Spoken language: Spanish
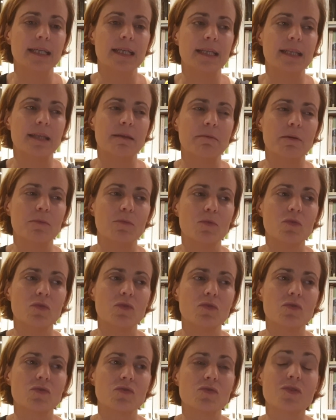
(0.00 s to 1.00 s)

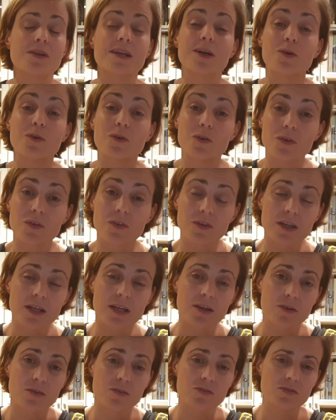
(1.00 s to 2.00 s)
Debemos
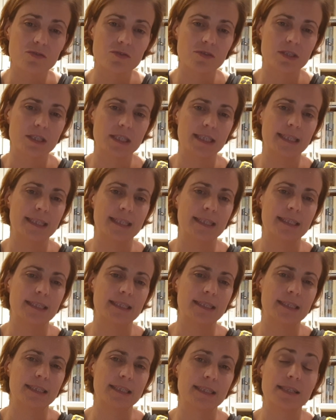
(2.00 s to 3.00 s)
reconocernos
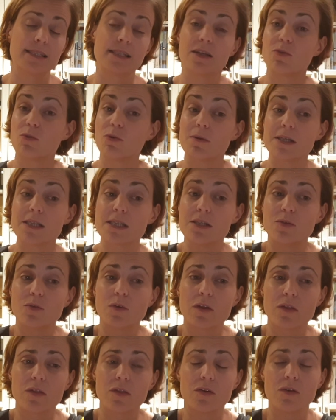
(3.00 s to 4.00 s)
en esta nueva
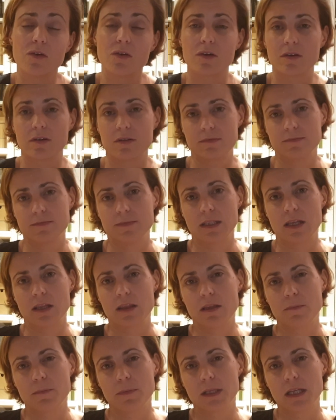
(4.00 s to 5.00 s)
situación,
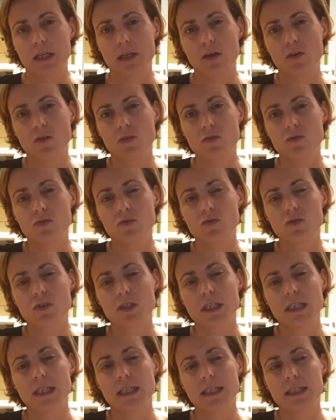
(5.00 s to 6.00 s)
aceptarnos
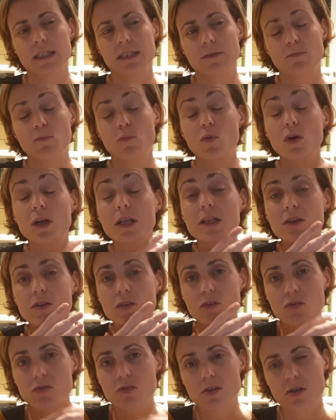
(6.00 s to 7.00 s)

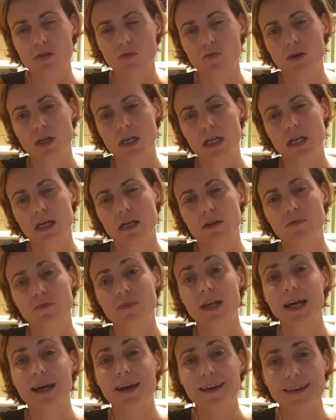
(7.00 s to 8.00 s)
envueltos en una
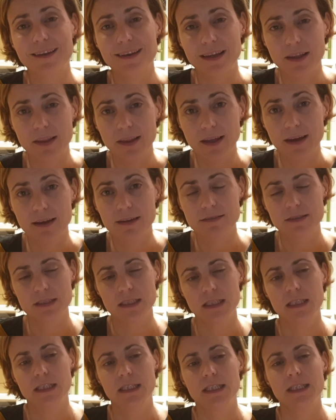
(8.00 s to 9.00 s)
fragilidad
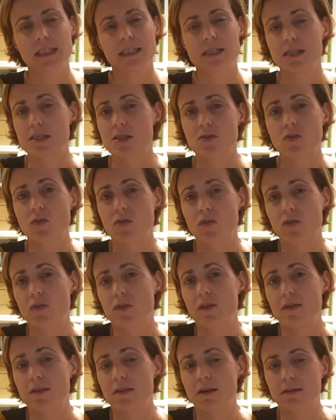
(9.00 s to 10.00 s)

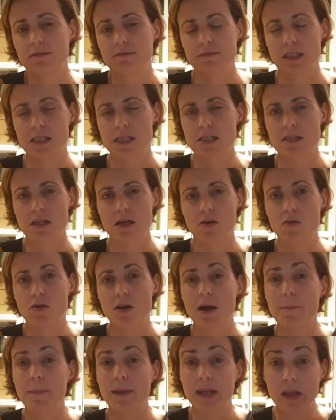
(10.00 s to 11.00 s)
desconocida, hasta
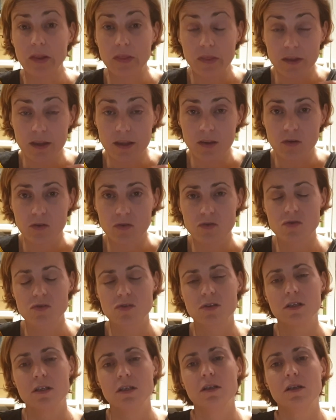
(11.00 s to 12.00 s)
ahora
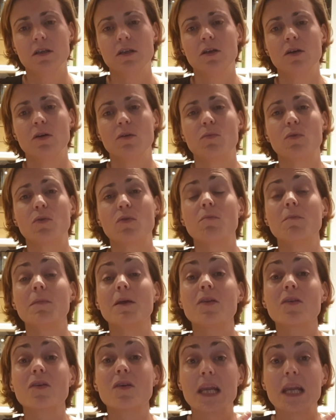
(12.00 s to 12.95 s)
amenazados por un miedo